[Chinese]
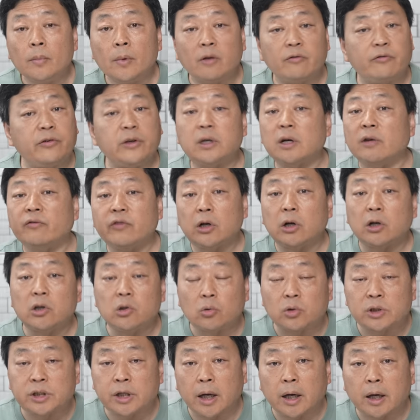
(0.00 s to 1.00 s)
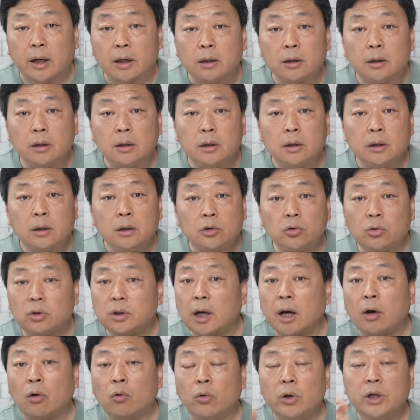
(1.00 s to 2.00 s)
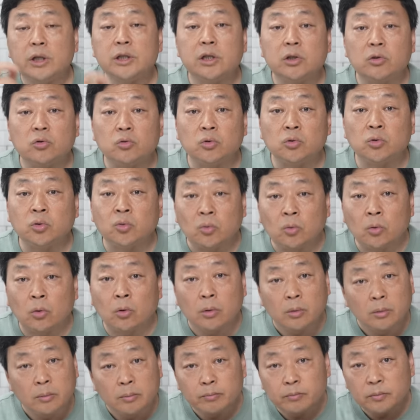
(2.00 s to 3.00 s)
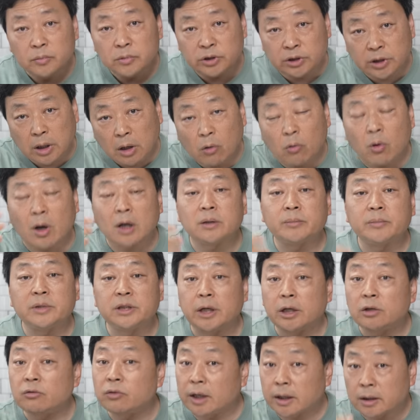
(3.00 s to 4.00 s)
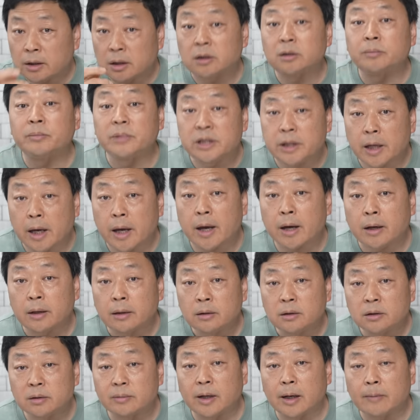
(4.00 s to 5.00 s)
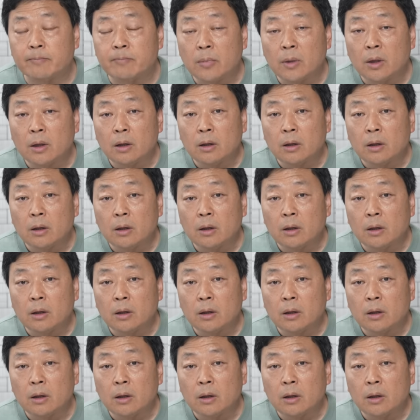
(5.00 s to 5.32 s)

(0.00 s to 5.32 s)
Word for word: 非常非常有钱，对他挥金如土，想花什么钱就给他什么钱，是吧？